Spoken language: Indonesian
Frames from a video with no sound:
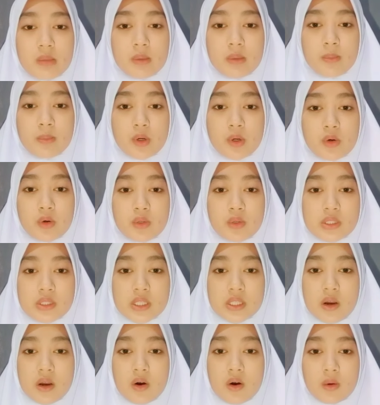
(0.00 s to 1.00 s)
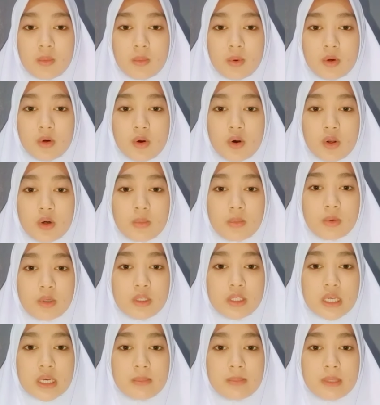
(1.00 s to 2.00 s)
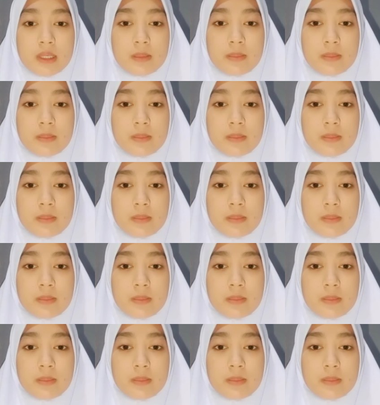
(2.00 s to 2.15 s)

memproduksi hormon-hormon yang